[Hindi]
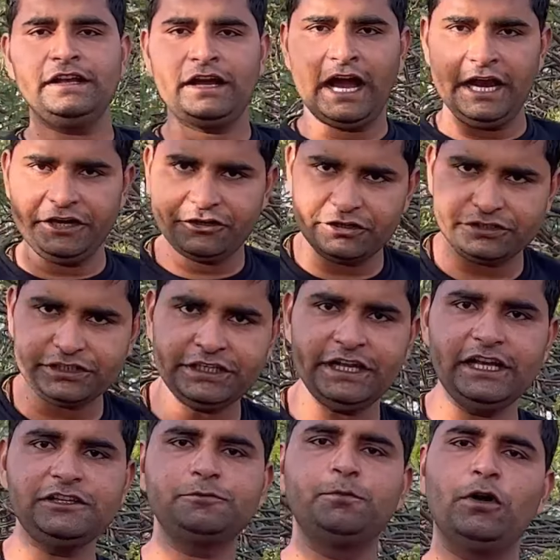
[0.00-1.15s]
हाइड्रोजन
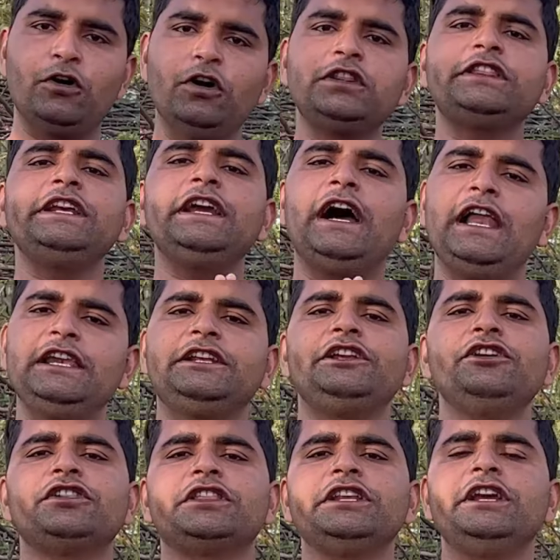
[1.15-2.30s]
गैस बहुत ही हल्की
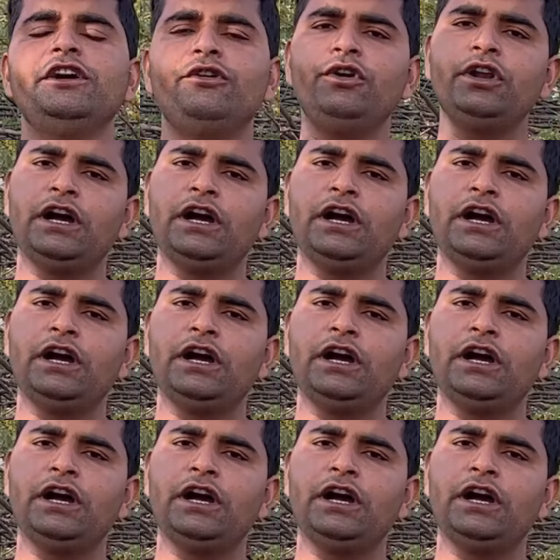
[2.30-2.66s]
होती है और